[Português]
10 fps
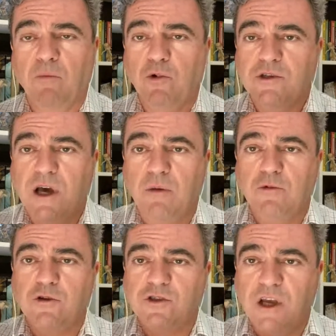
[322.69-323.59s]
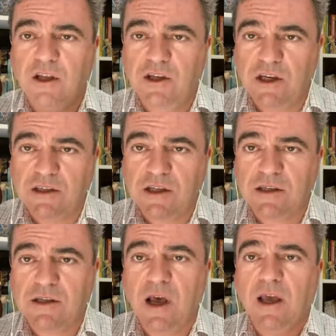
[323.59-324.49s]
Buscamos os
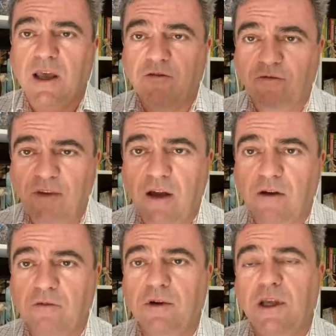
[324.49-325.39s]
cientistas que vieram e